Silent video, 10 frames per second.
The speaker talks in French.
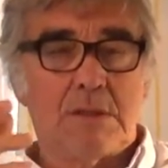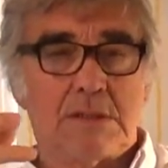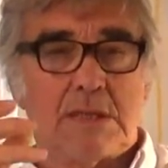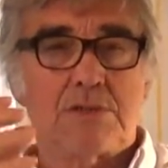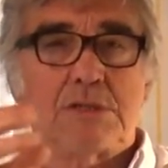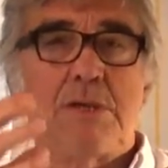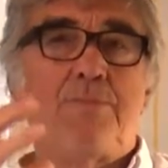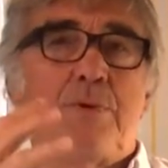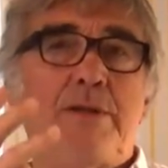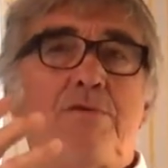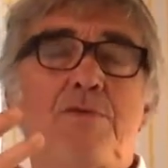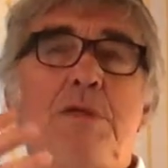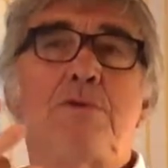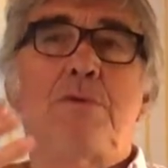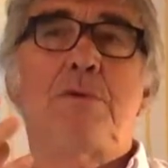quelque chose qui pourrait
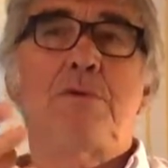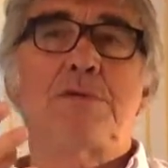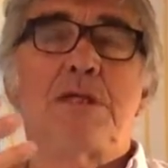devenir une,